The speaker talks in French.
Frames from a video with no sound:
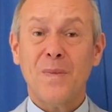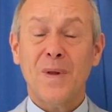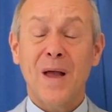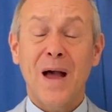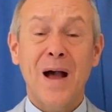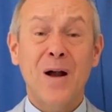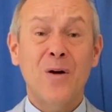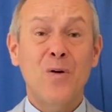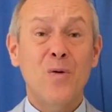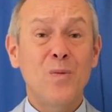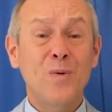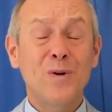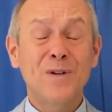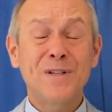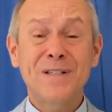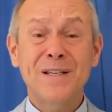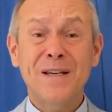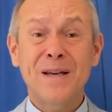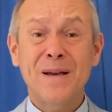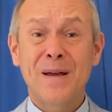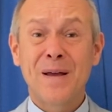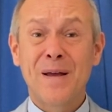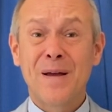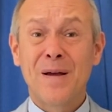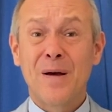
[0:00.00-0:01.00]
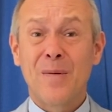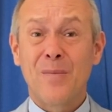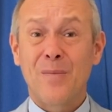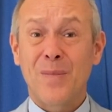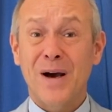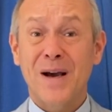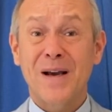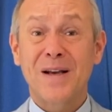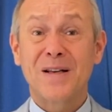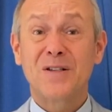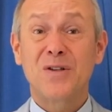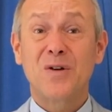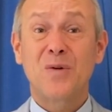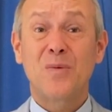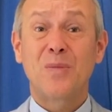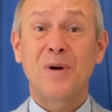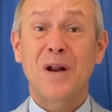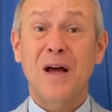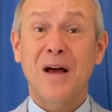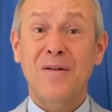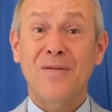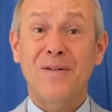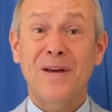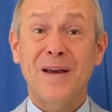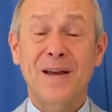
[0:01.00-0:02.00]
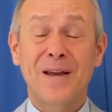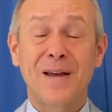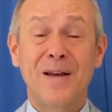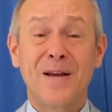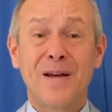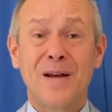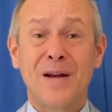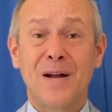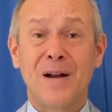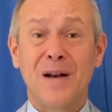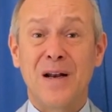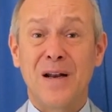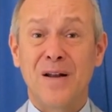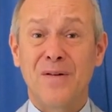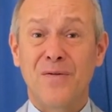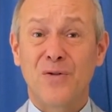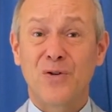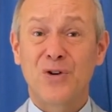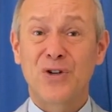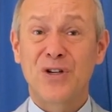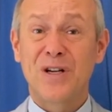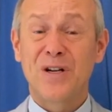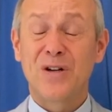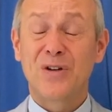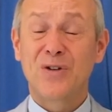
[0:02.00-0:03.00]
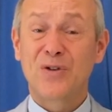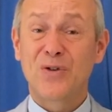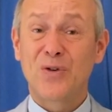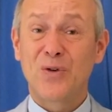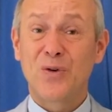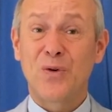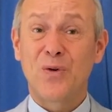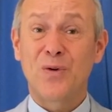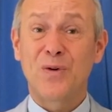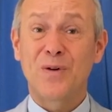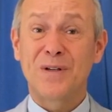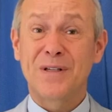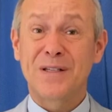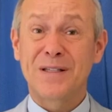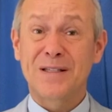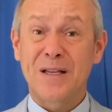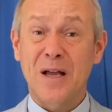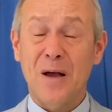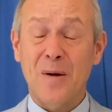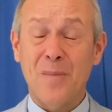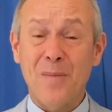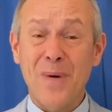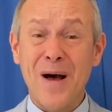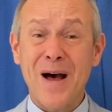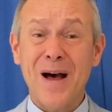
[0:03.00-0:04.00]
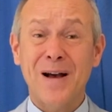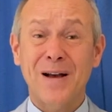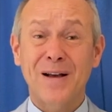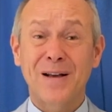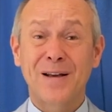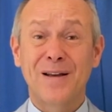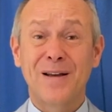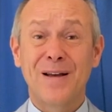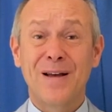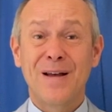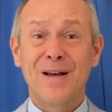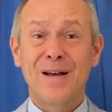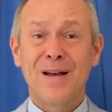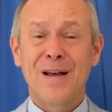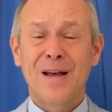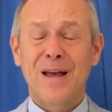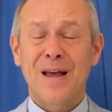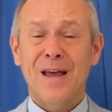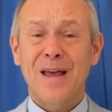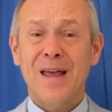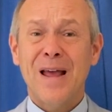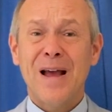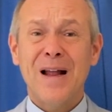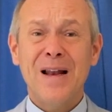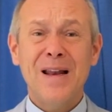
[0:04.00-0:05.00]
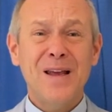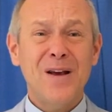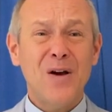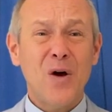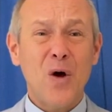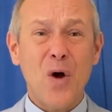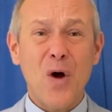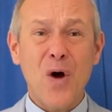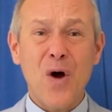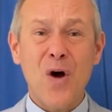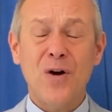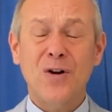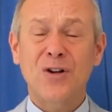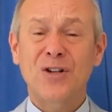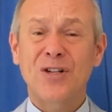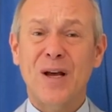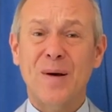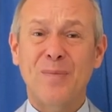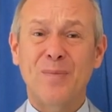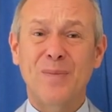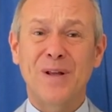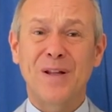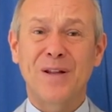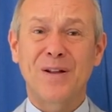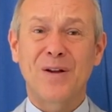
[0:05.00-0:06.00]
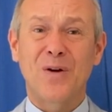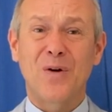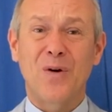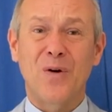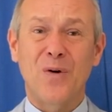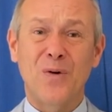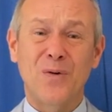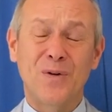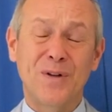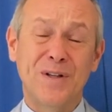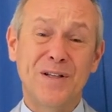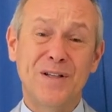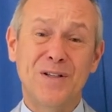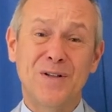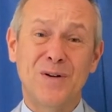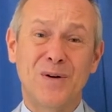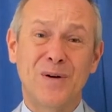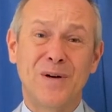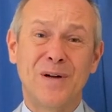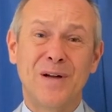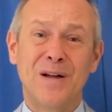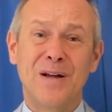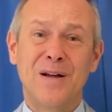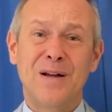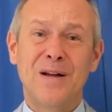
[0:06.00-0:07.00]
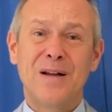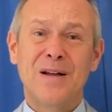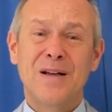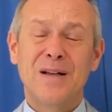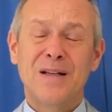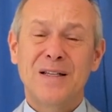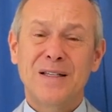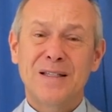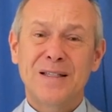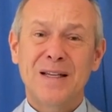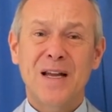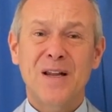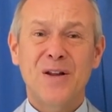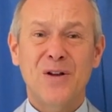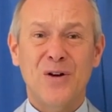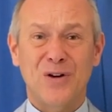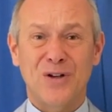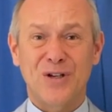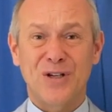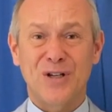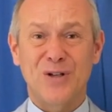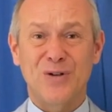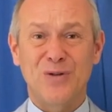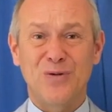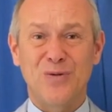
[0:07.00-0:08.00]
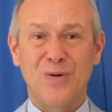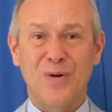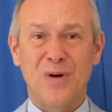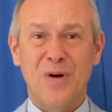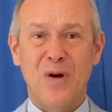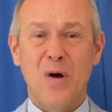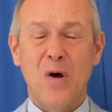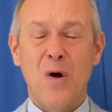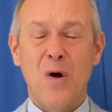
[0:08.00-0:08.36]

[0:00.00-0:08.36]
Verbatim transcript: à commencer par exemple avec l'évangile selon Saint Marc et à lire un chapitre en disant Seigneur Jésus,